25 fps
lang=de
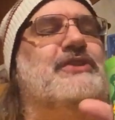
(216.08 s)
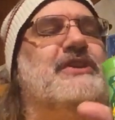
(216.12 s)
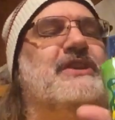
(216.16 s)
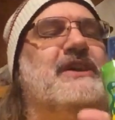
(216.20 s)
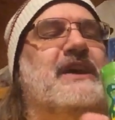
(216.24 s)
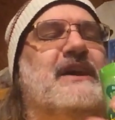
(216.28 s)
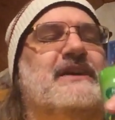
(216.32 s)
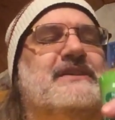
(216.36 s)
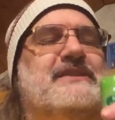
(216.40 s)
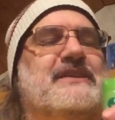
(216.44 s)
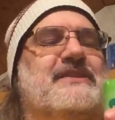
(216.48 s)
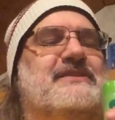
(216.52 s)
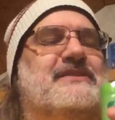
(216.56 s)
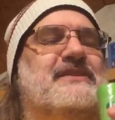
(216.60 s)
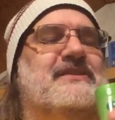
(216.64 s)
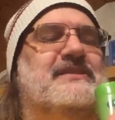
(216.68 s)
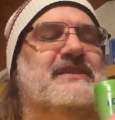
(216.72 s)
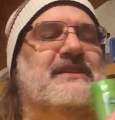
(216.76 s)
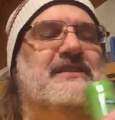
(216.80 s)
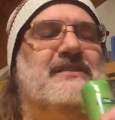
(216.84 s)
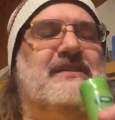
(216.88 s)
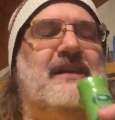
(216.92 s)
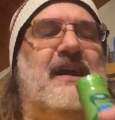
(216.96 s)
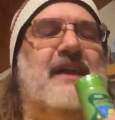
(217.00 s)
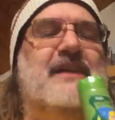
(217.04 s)
gedacht, dass das
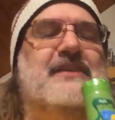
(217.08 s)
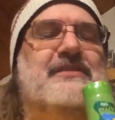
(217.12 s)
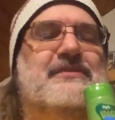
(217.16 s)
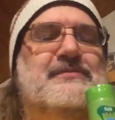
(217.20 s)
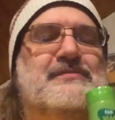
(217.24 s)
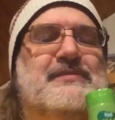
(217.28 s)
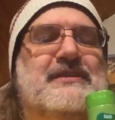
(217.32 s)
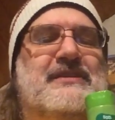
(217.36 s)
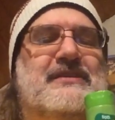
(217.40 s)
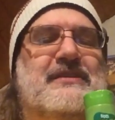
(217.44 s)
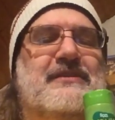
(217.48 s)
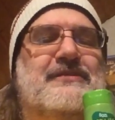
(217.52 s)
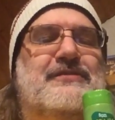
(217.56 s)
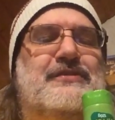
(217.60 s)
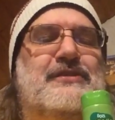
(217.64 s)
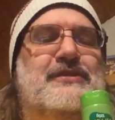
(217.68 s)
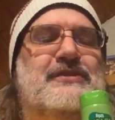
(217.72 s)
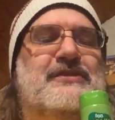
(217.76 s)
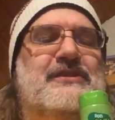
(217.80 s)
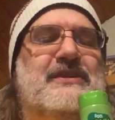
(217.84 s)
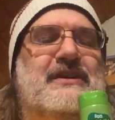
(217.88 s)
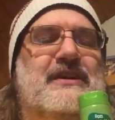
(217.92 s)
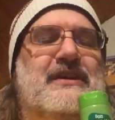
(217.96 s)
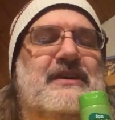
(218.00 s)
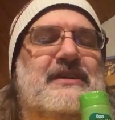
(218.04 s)
jetzt alles ein bisschen
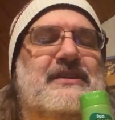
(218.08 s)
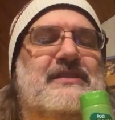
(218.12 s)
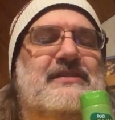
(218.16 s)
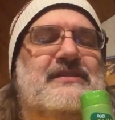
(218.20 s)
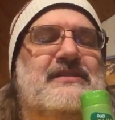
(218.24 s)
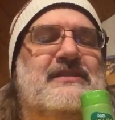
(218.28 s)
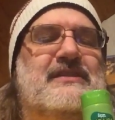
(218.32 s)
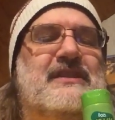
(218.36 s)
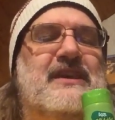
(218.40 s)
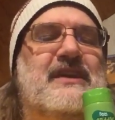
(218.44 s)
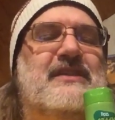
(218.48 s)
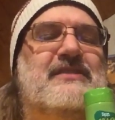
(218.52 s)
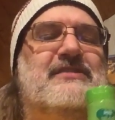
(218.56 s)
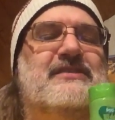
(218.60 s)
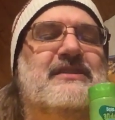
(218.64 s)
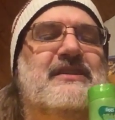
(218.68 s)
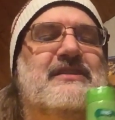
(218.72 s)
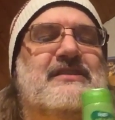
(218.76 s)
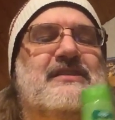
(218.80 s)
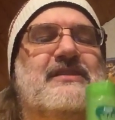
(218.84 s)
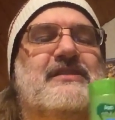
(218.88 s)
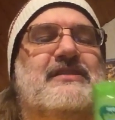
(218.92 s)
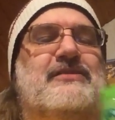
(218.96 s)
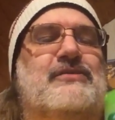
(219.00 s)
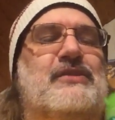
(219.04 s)
flüssiger ist. Nix,
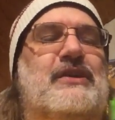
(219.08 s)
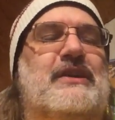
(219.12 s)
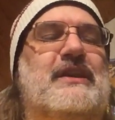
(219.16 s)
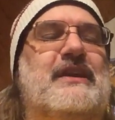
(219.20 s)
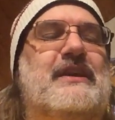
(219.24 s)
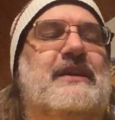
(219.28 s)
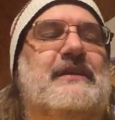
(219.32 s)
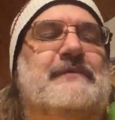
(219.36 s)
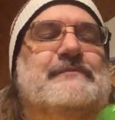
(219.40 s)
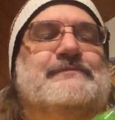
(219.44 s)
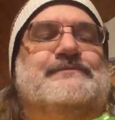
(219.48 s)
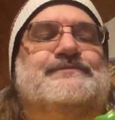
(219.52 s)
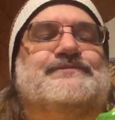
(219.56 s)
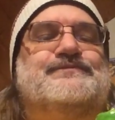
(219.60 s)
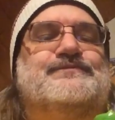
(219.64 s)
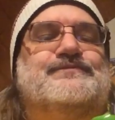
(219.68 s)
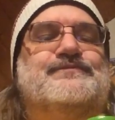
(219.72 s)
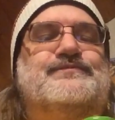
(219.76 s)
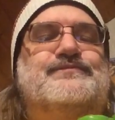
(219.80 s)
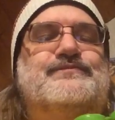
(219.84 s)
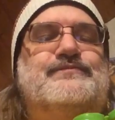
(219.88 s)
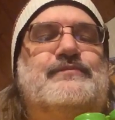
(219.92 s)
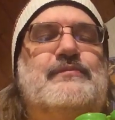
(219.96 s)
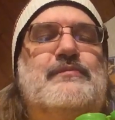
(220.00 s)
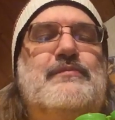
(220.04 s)
das ist wirklich
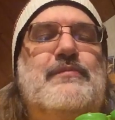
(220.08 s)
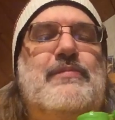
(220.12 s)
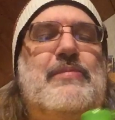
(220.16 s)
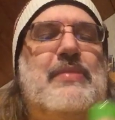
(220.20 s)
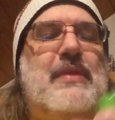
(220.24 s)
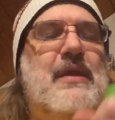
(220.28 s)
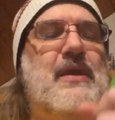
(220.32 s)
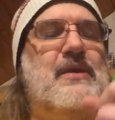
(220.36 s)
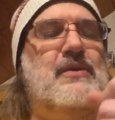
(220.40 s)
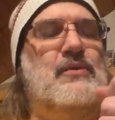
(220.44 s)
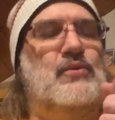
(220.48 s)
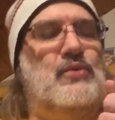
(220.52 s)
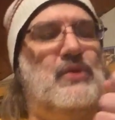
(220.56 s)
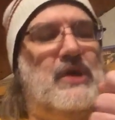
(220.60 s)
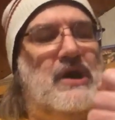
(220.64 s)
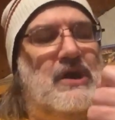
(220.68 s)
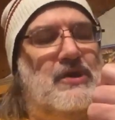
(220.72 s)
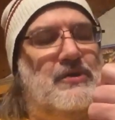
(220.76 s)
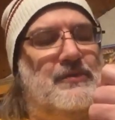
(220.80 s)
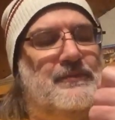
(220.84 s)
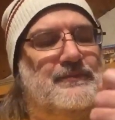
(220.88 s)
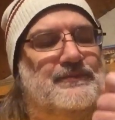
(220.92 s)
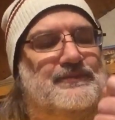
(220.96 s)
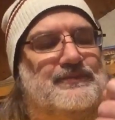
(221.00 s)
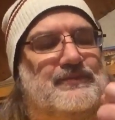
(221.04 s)

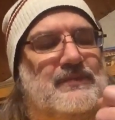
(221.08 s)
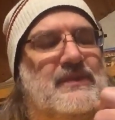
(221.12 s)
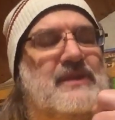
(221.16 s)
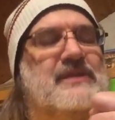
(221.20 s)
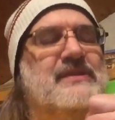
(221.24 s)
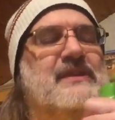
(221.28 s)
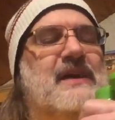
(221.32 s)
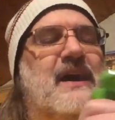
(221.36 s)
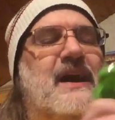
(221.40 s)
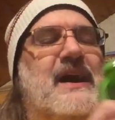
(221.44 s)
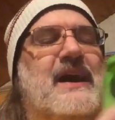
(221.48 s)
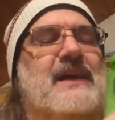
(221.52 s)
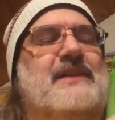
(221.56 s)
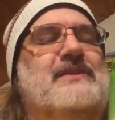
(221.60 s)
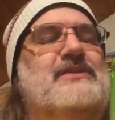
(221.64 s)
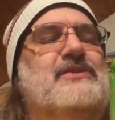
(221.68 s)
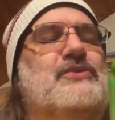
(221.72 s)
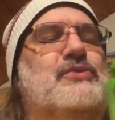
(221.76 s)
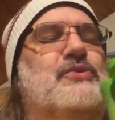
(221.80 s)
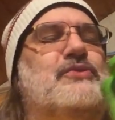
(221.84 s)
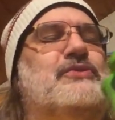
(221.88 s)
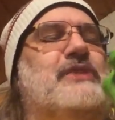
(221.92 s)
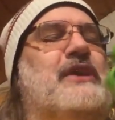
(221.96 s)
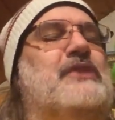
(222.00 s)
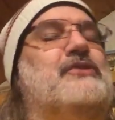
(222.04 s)
wow.
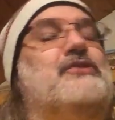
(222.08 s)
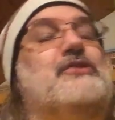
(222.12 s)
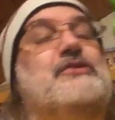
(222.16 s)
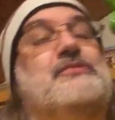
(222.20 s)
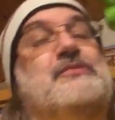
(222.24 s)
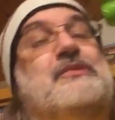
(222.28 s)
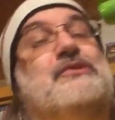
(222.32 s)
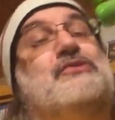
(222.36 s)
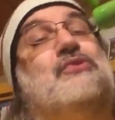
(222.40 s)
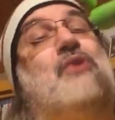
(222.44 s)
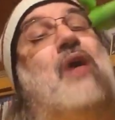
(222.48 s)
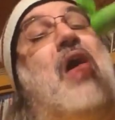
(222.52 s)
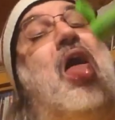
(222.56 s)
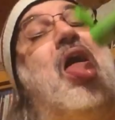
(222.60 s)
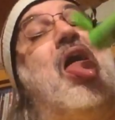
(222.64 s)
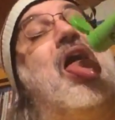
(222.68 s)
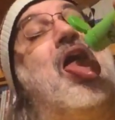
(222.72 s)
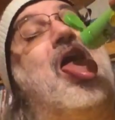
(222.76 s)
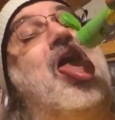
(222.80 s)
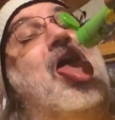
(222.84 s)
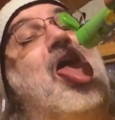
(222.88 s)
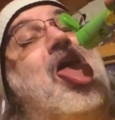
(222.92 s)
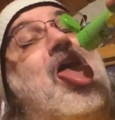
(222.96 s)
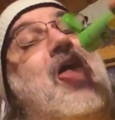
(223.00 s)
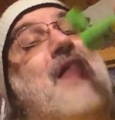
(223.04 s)
Gnadenlos, also dass man so
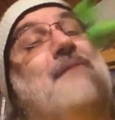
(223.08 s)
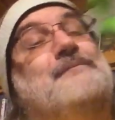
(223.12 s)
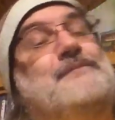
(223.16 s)
äh,